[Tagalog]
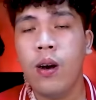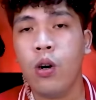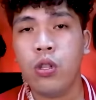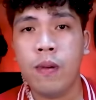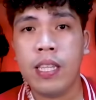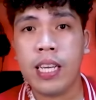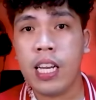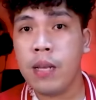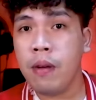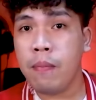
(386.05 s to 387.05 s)

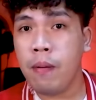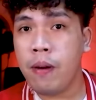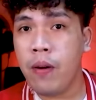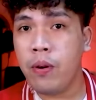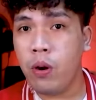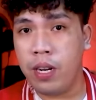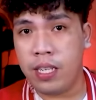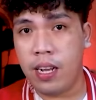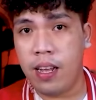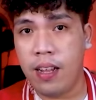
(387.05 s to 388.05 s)
automatically magpa-power on na
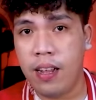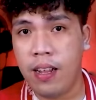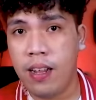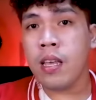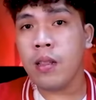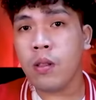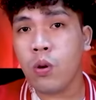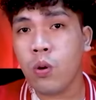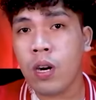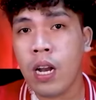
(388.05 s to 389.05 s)
siya. And
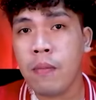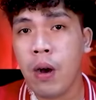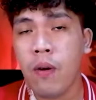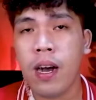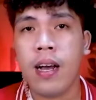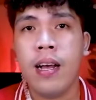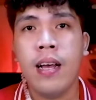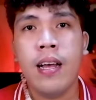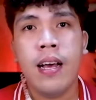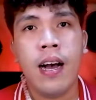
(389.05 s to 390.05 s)
kung halimbawa,
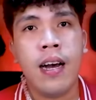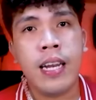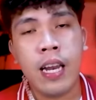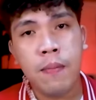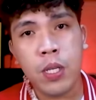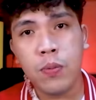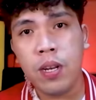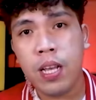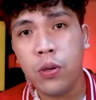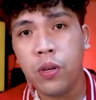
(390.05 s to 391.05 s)
uh, nalabas mo
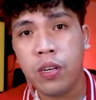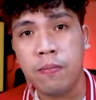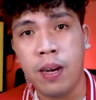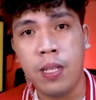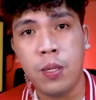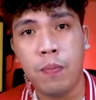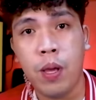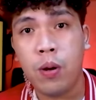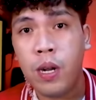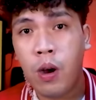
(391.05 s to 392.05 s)
na yung earbuds
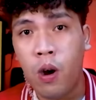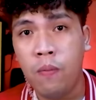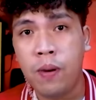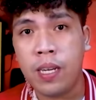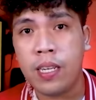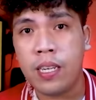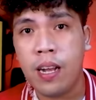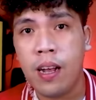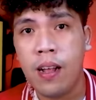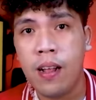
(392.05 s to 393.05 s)
pero naka-off pa rin
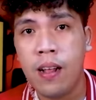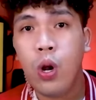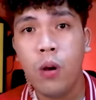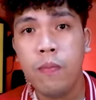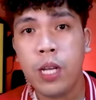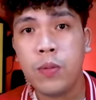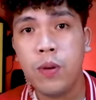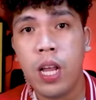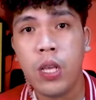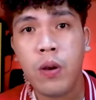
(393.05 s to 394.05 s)
siya, long press mo
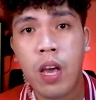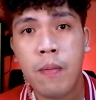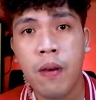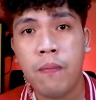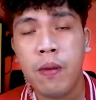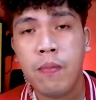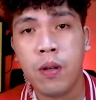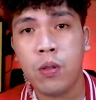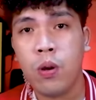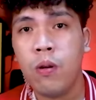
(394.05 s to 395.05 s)
lang yung MFB
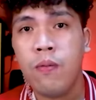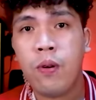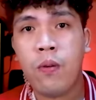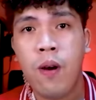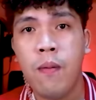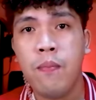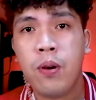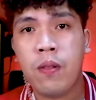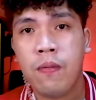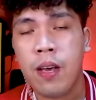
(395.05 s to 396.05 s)
button for
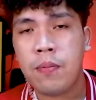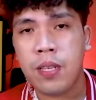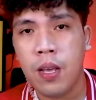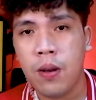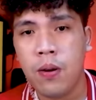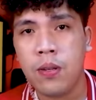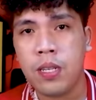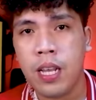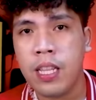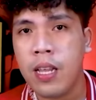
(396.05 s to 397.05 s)
1.5
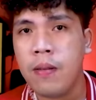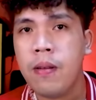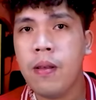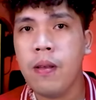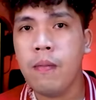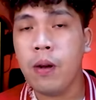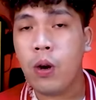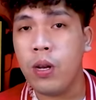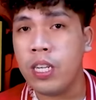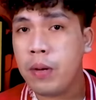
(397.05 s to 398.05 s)
seconds and then
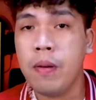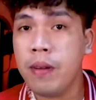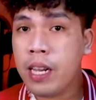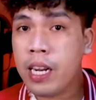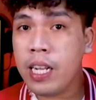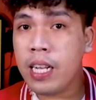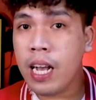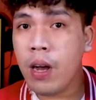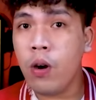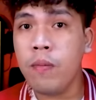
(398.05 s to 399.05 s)
mag-on na siya. May maririnig
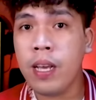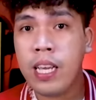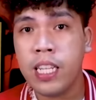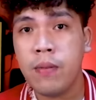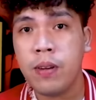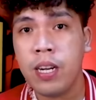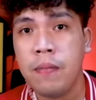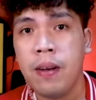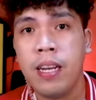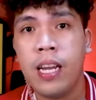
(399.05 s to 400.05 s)
ka or makikita mo rin
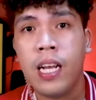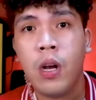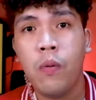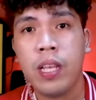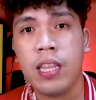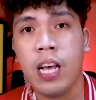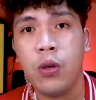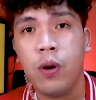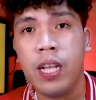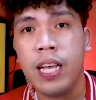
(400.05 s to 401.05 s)
naman na nag-white na
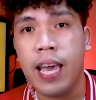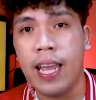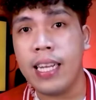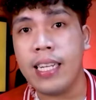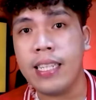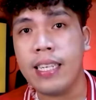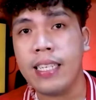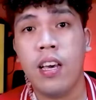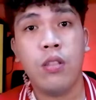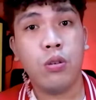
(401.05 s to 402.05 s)
yung kanyang LED.
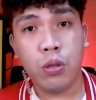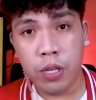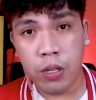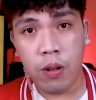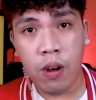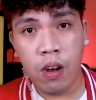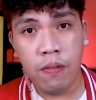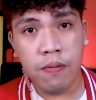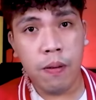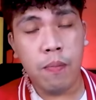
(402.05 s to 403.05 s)
And to turn it
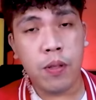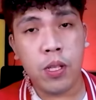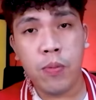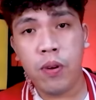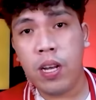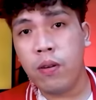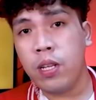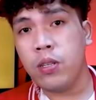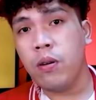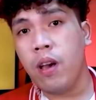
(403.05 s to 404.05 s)
off, pinutin mo lang
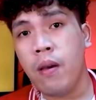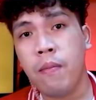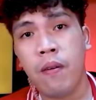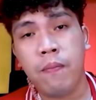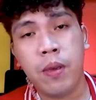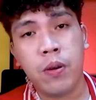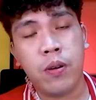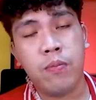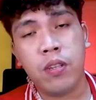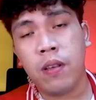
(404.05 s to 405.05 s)
ulit yung MFB
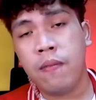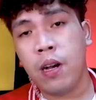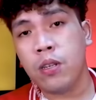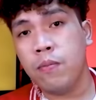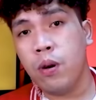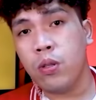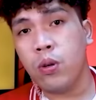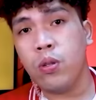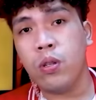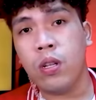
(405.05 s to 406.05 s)
or multifunction
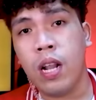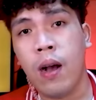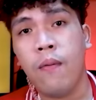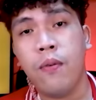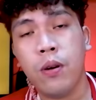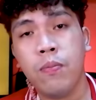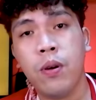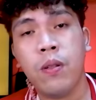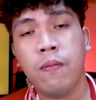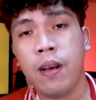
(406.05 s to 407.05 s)
button ng
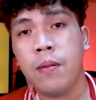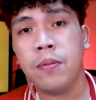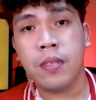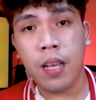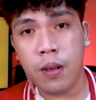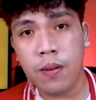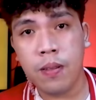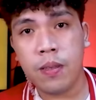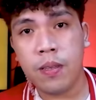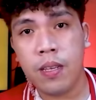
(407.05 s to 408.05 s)
4.5
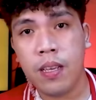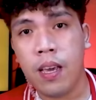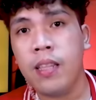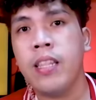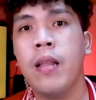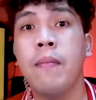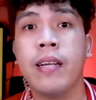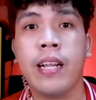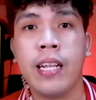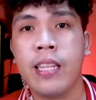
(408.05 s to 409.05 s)
seconds and then
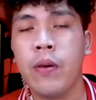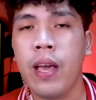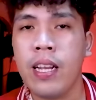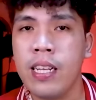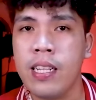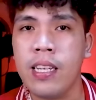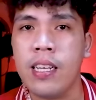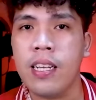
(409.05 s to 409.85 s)
magre-red na yung LED.